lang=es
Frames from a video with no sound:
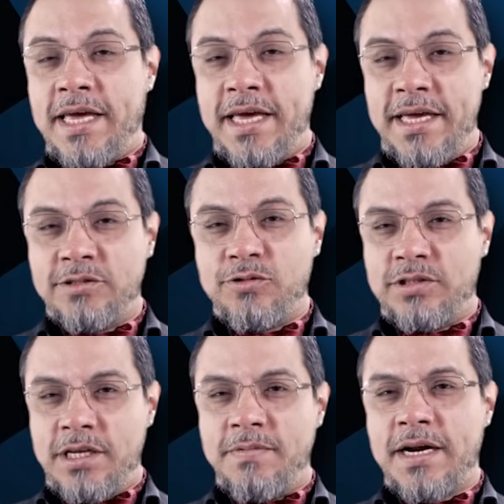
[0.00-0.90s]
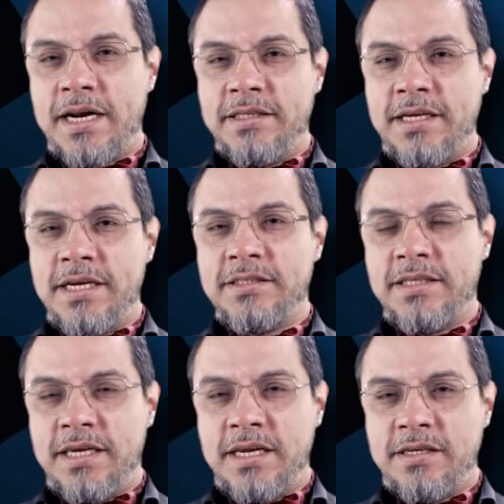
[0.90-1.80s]
que estos sirvan al interés
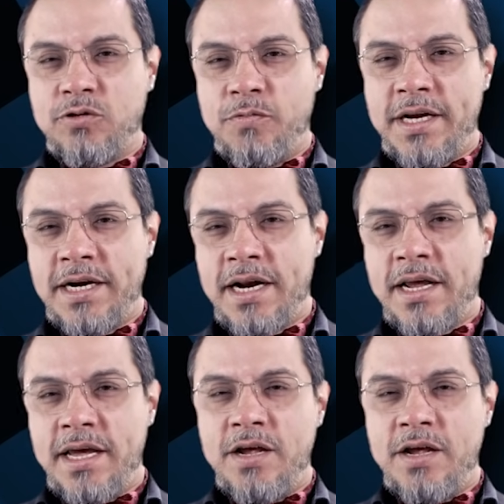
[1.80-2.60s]
de quienes gobiernan